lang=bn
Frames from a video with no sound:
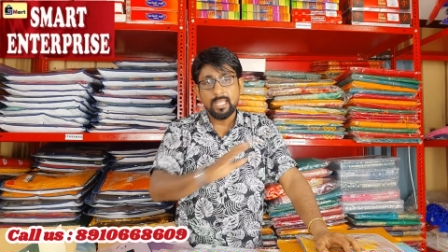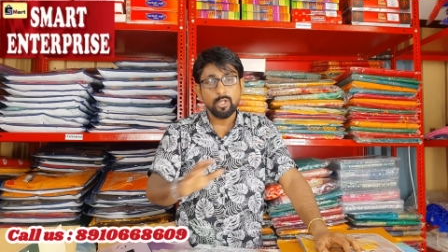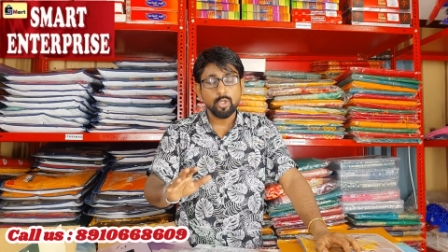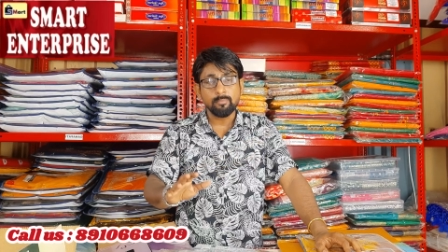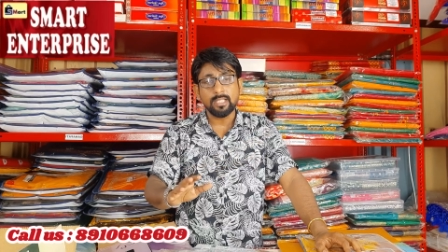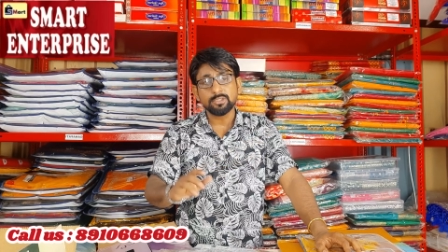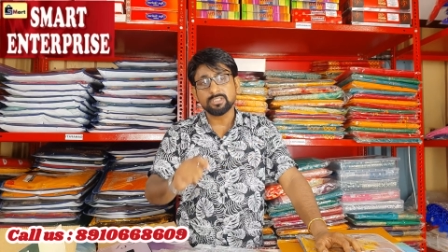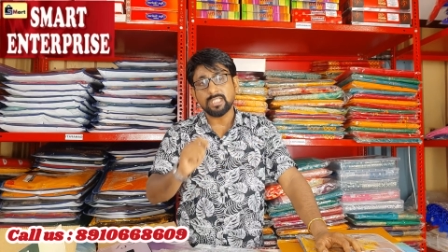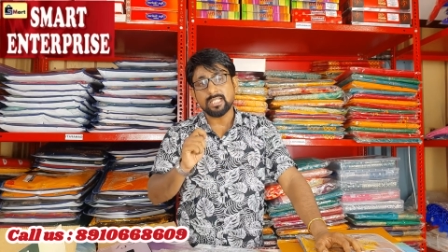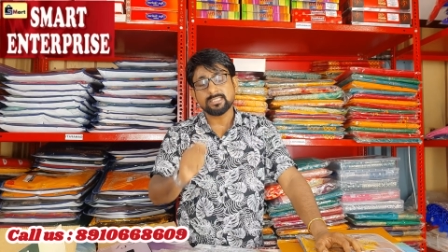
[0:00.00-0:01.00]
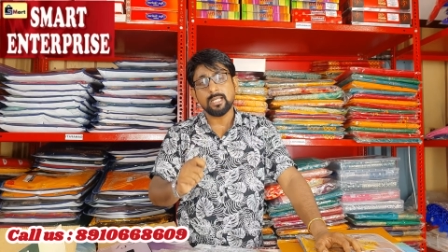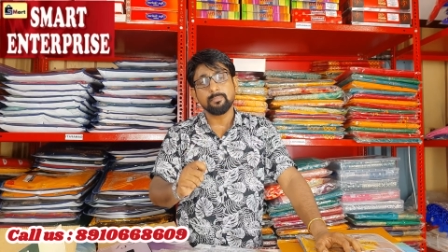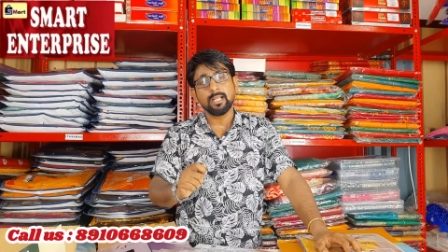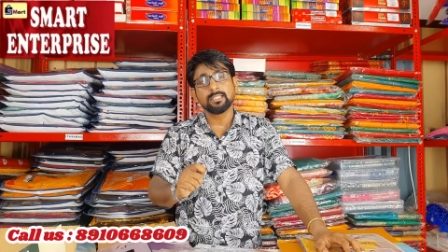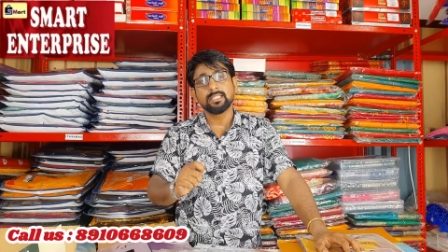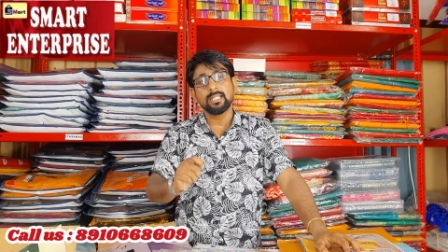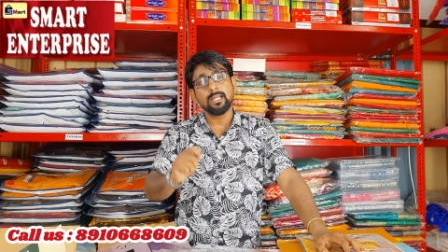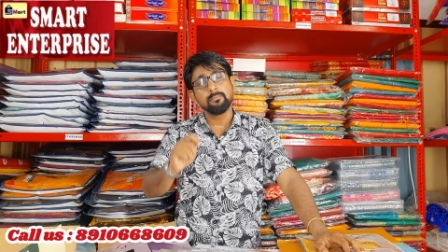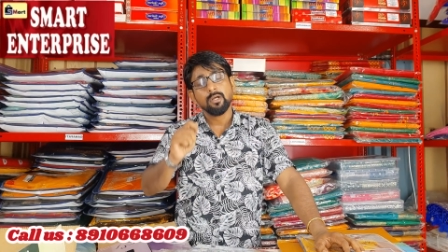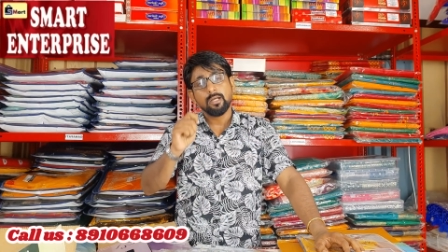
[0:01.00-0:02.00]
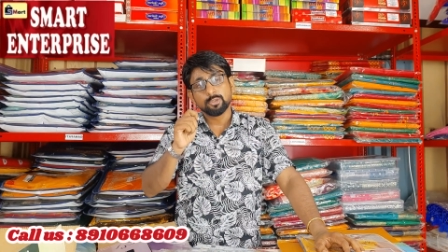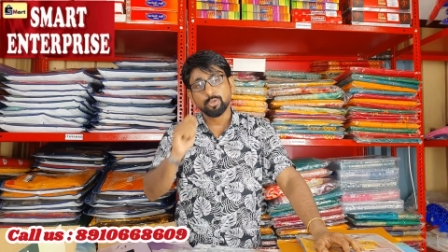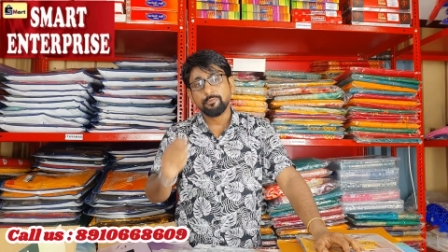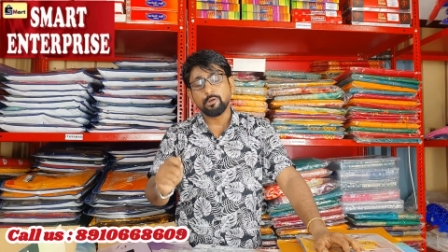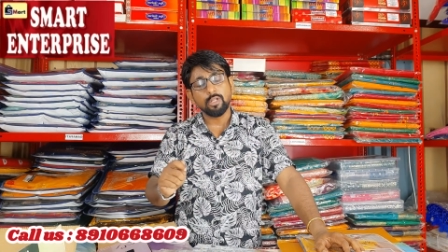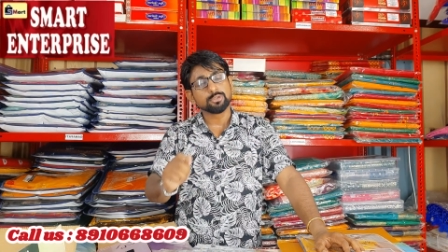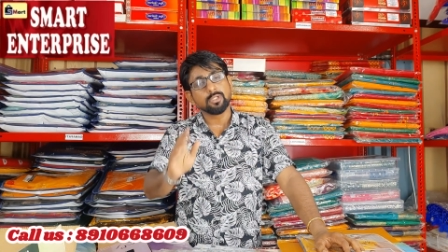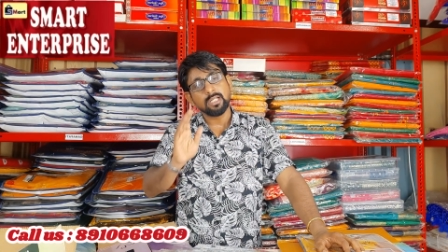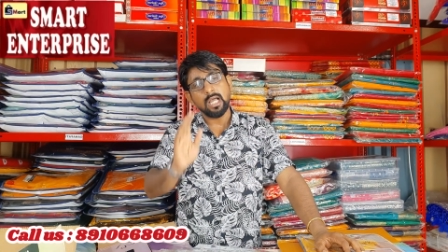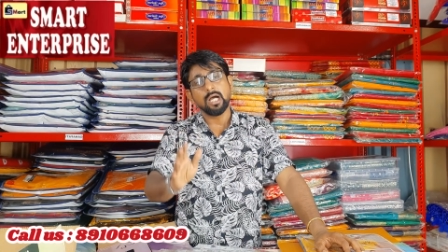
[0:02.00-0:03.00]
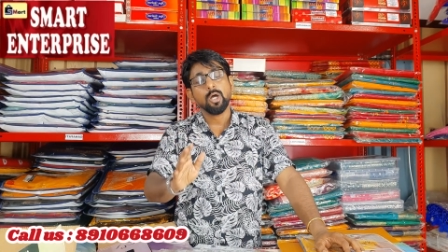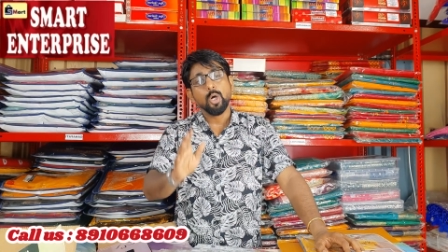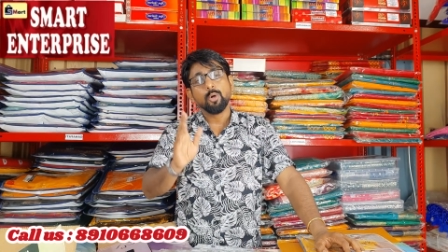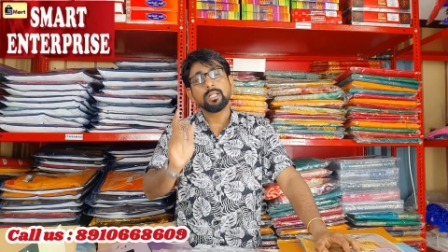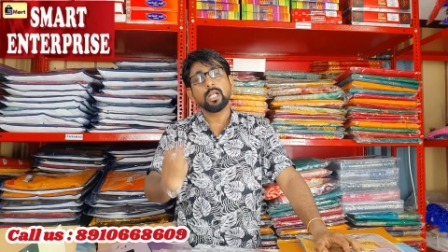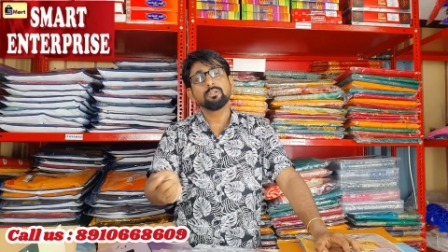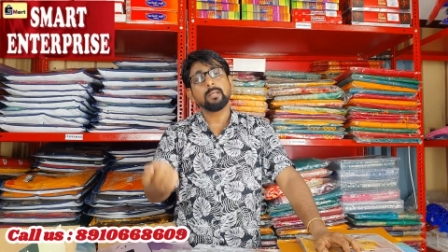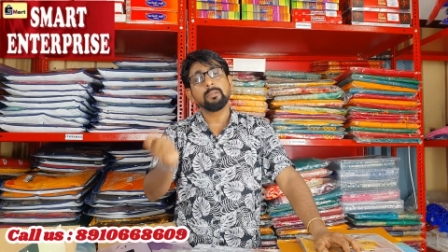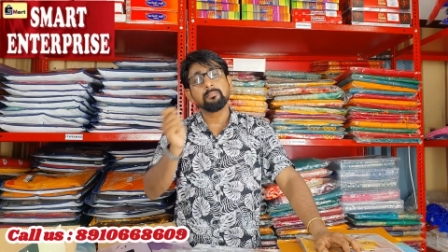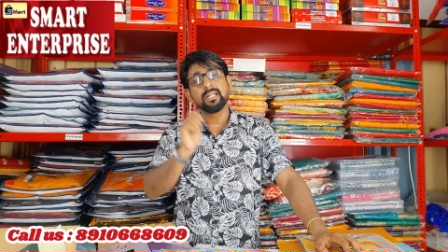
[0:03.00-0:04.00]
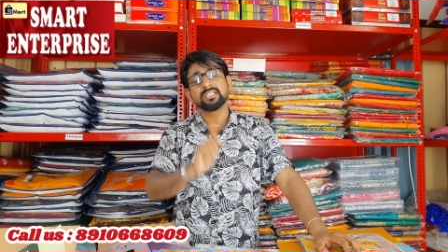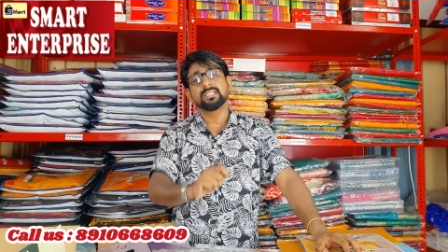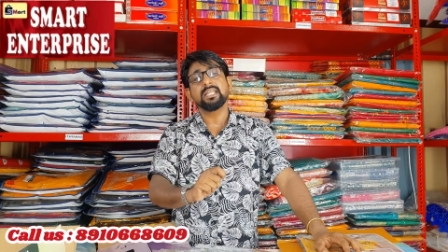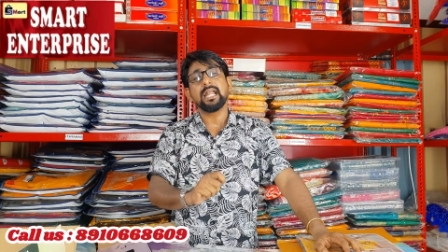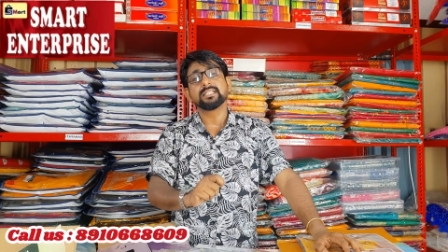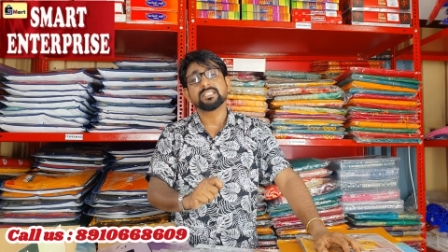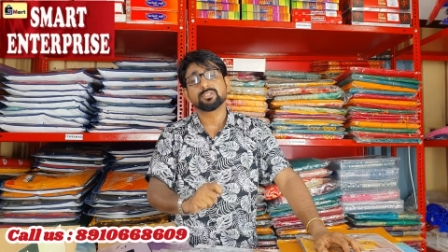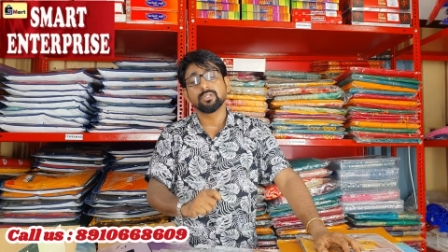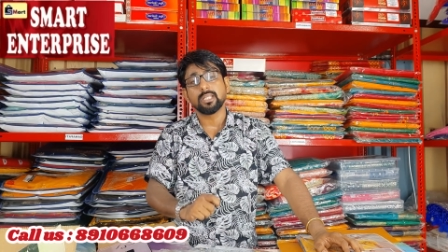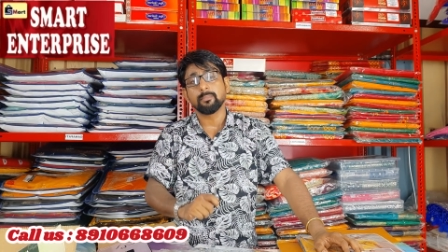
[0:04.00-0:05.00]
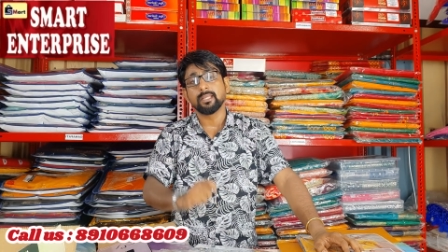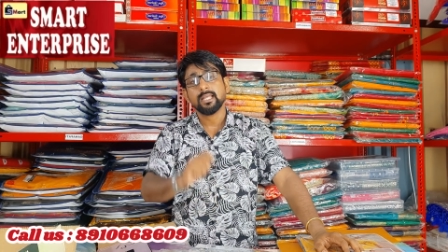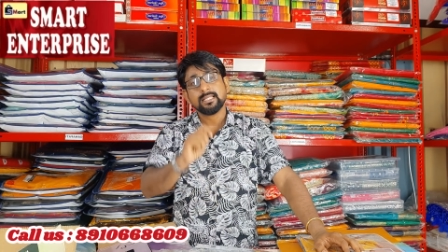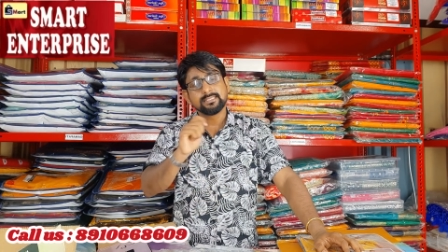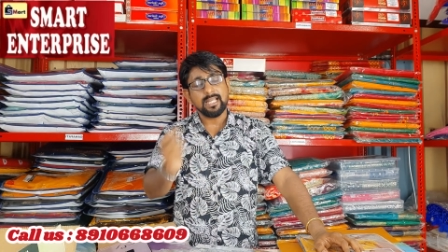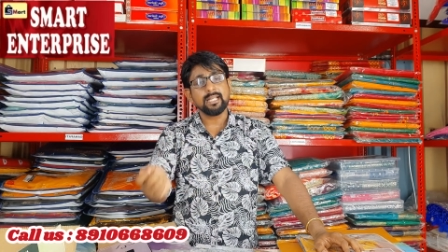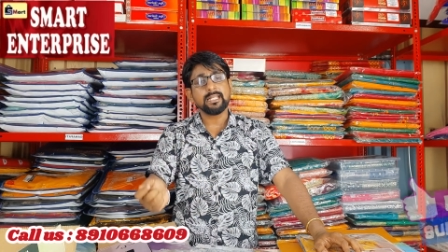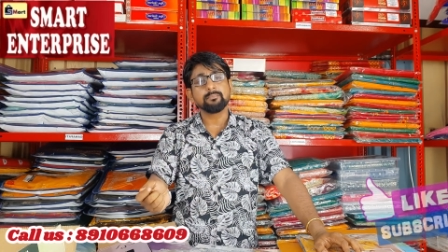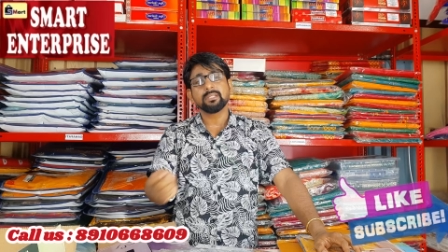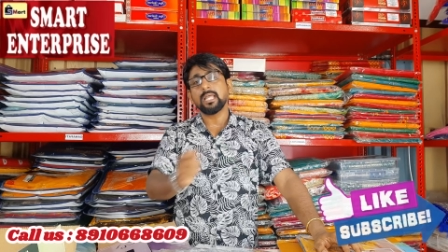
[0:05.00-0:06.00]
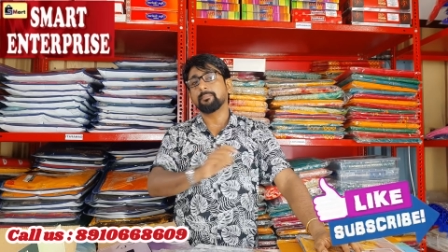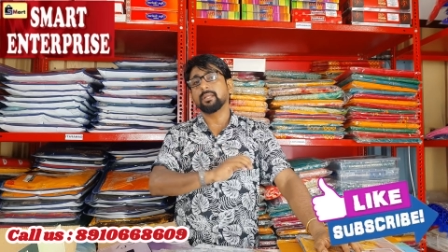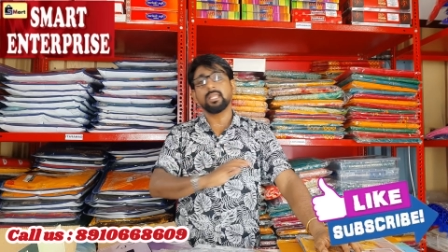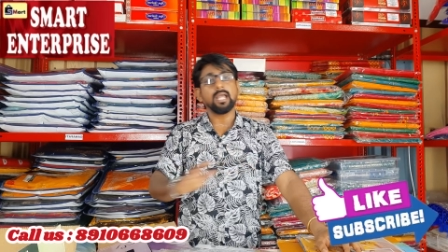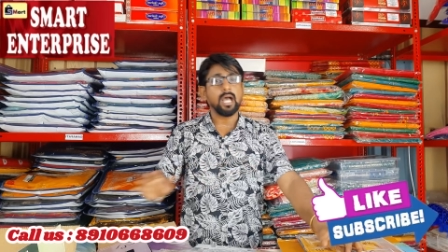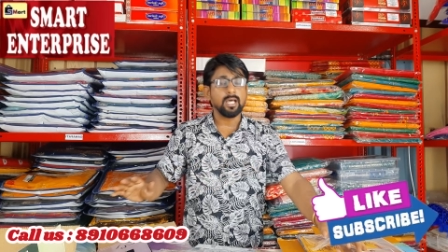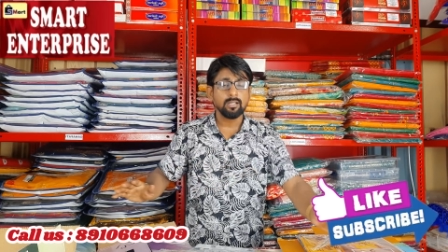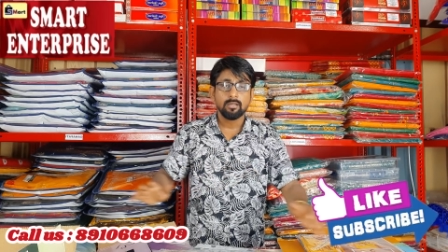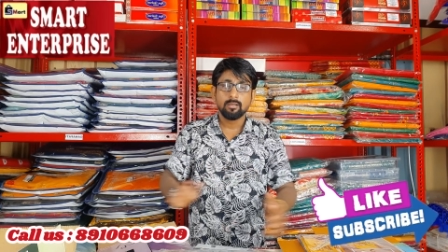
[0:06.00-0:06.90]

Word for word: এরকম না যে ওই চার্জটা আপনাকে দিলাম শুধু ভিডিও করার জন্য না ওটা কিন্তু আপনার বিলের সাথে অ্যাডজাস্ট হয়ে যাবে সেকেন্ড টাইম থেকে আপনাকে আর